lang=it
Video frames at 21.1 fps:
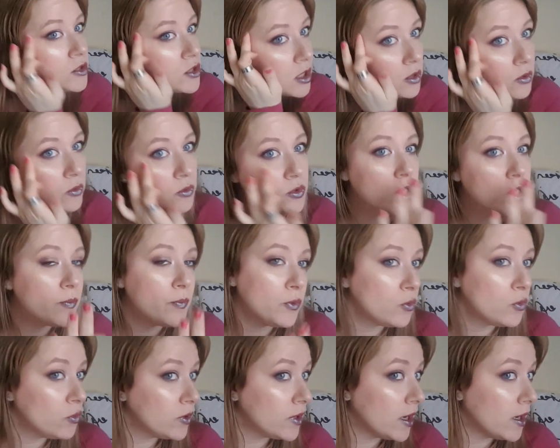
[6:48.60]
C'è luce
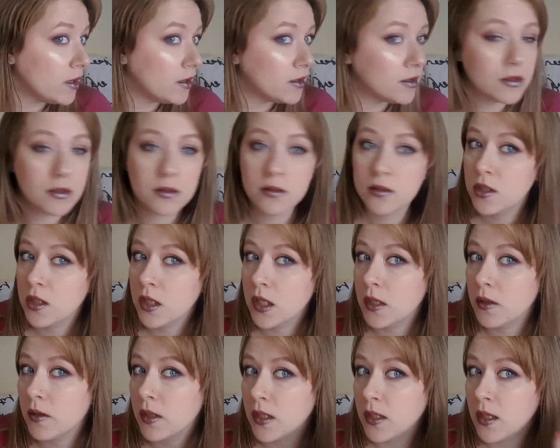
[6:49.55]
pura, cioè
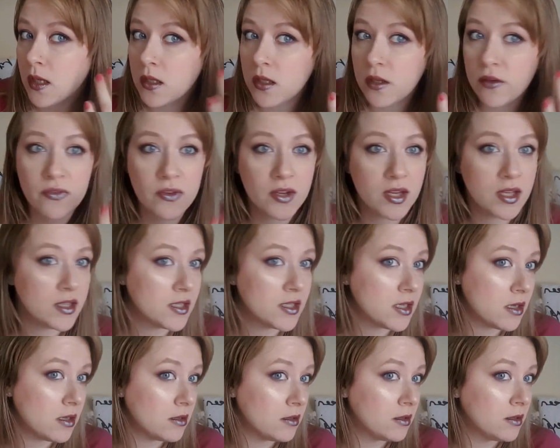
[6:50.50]
guardate la
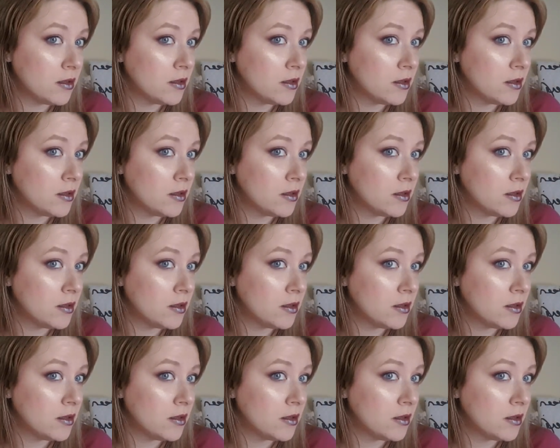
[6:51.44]
differenza